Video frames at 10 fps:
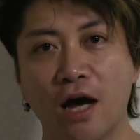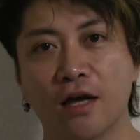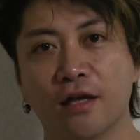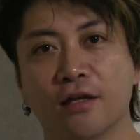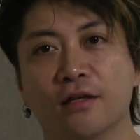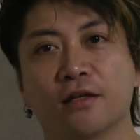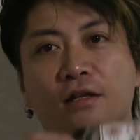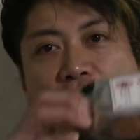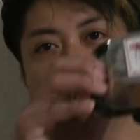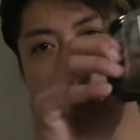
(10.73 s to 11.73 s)
日は、
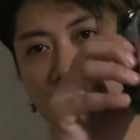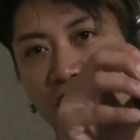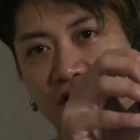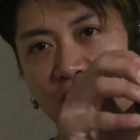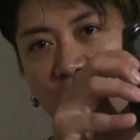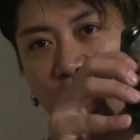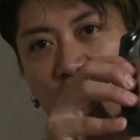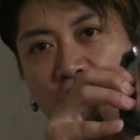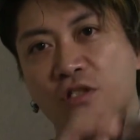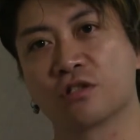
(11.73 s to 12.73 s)
レンチン梅干
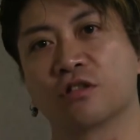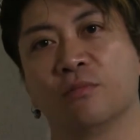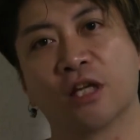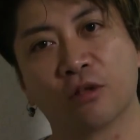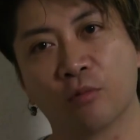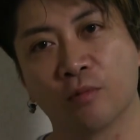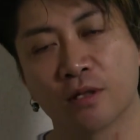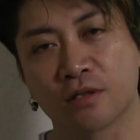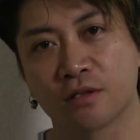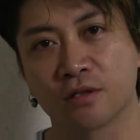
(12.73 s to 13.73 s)
し作ってみたいと思い
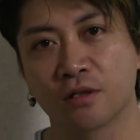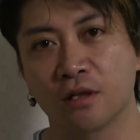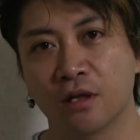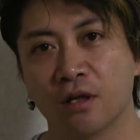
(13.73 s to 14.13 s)
ます。